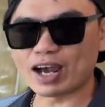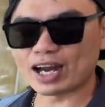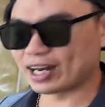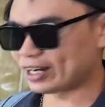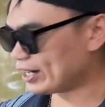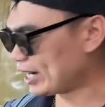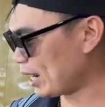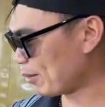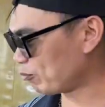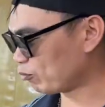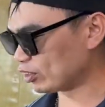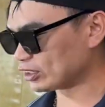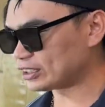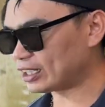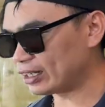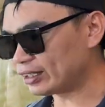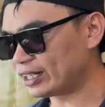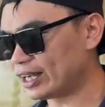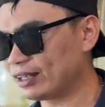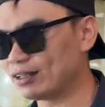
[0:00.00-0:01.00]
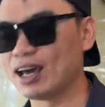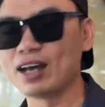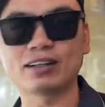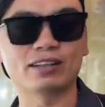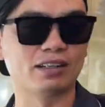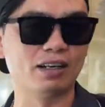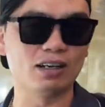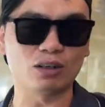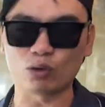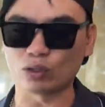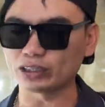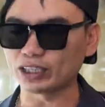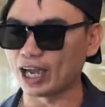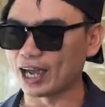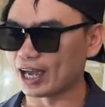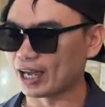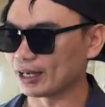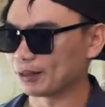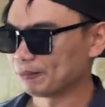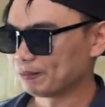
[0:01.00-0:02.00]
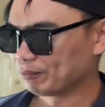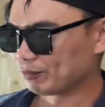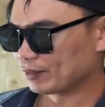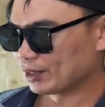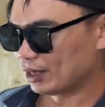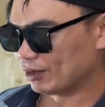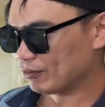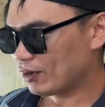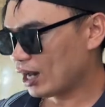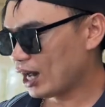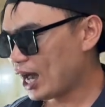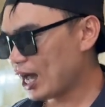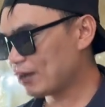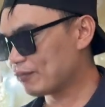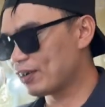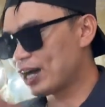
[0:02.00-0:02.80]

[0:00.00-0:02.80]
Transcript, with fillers: phải là đẹp và sắc nét hết cỡ có thể vâng ạ